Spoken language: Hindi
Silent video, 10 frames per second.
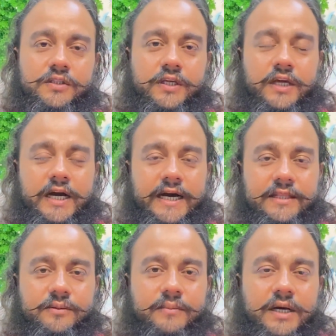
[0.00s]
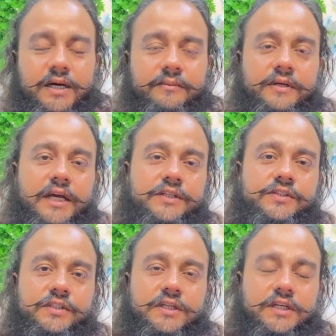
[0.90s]
ये आत्मा
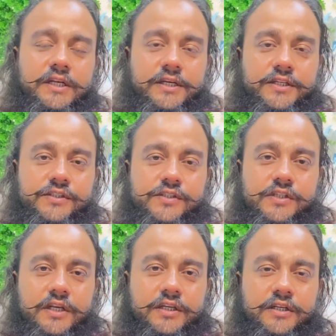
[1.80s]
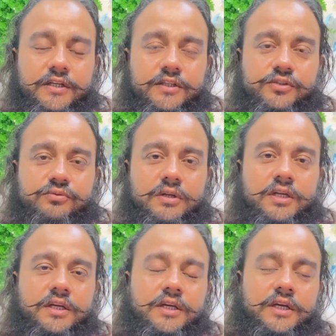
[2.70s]
अविनाशी है लेकिन शरीर नश्वर
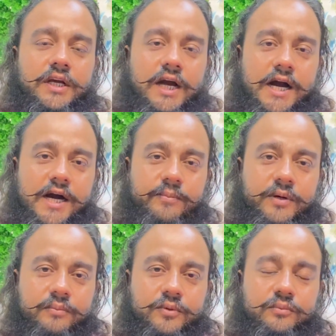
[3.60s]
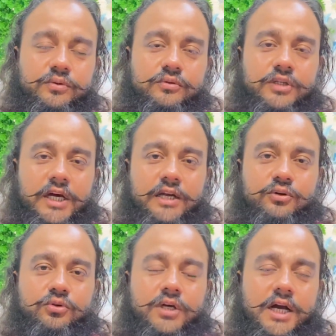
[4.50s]
है आ ब्रह्म भुवना
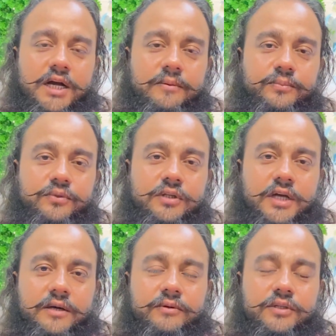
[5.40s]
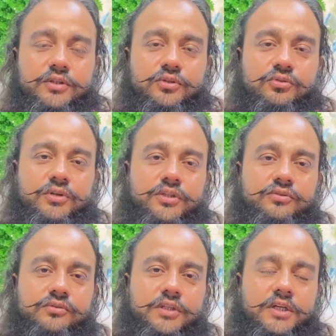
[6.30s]
लोका पुनरावर्तिनो
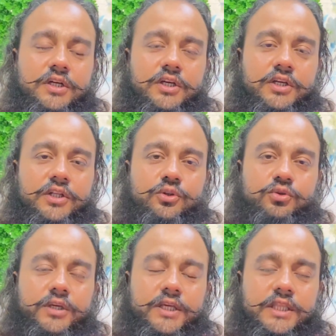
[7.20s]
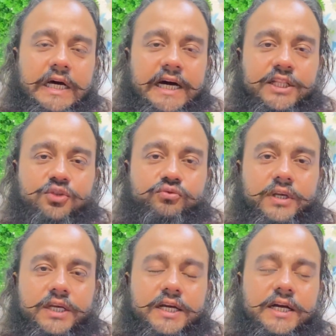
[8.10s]
अर्जुन तो ये
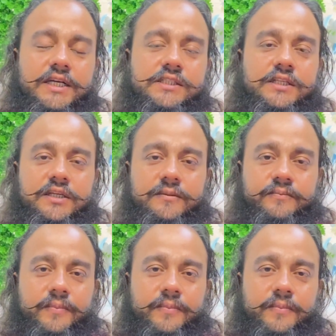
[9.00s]
धातुएं कहाँ से